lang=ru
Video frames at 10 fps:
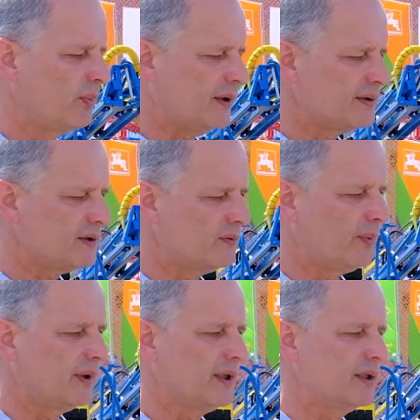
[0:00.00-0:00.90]
процесс
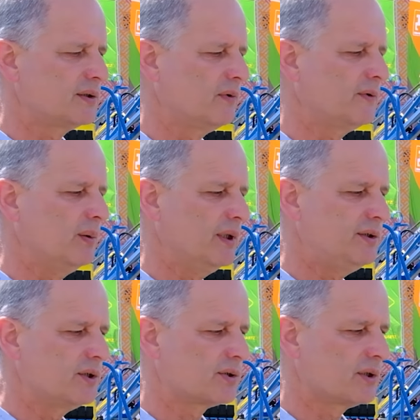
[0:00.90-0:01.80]
выполняется в
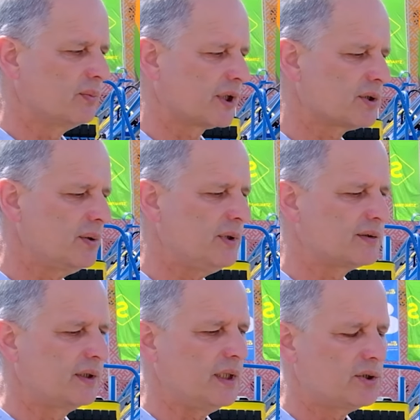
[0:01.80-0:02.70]
автоматическом режиме, и
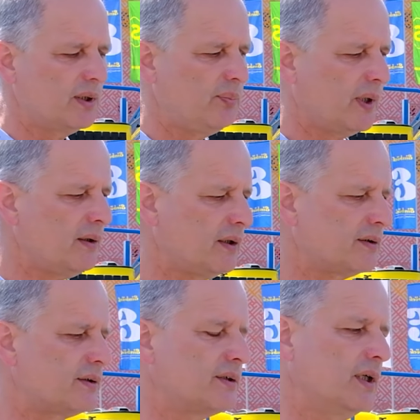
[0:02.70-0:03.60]
задача
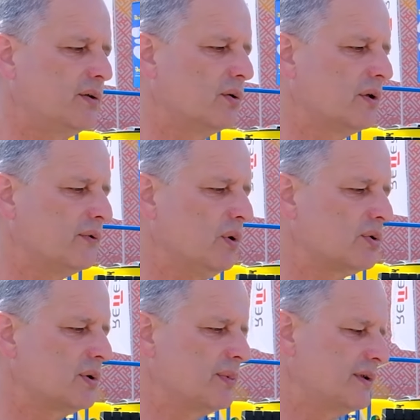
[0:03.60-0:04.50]
оператора состоит только в том,
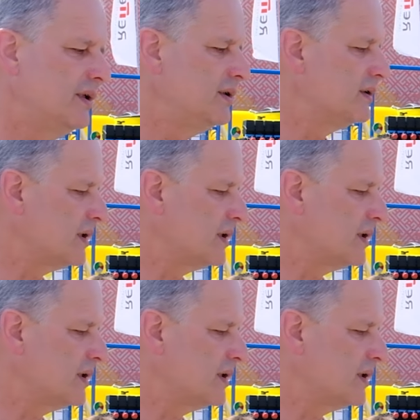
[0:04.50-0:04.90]
чтобы следить